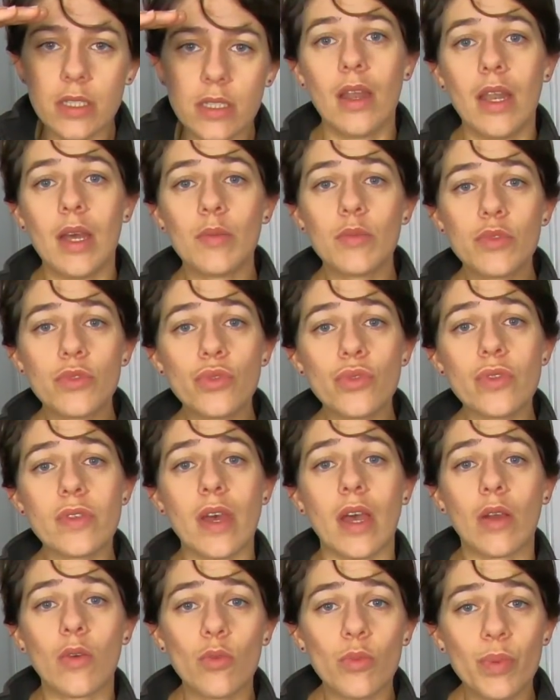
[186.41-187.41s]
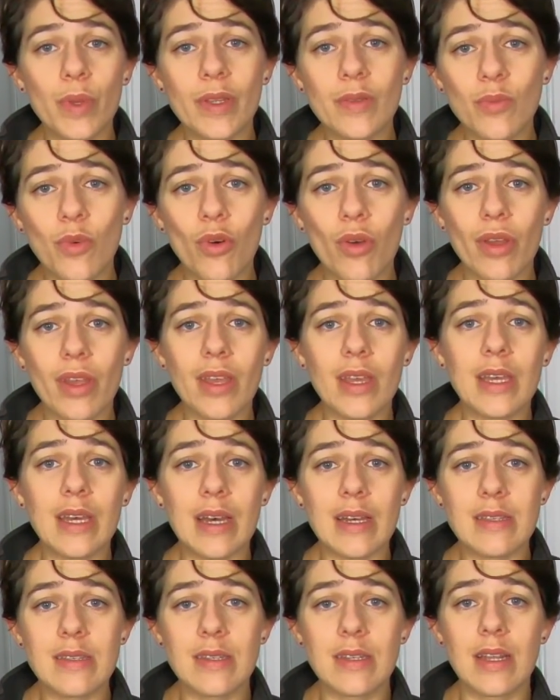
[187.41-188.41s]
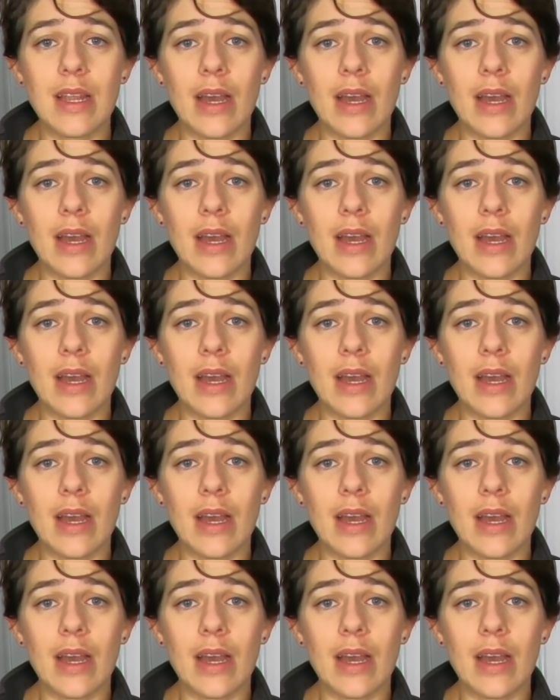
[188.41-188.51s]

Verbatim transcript: La moto sera complètement écrasée de